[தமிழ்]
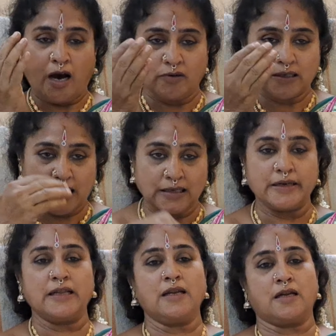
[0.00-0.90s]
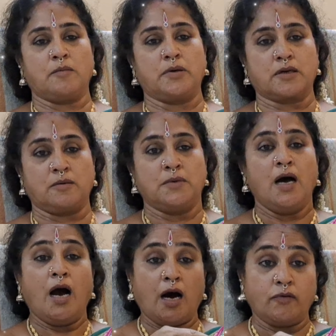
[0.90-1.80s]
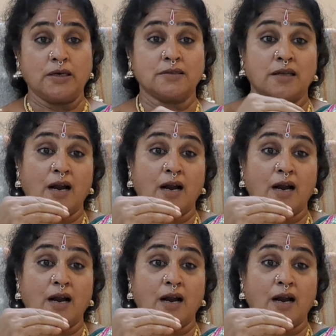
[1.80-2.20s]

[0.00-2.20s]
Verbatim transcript: அவன் காலடியில் நாம் இருக்கோம் அவன்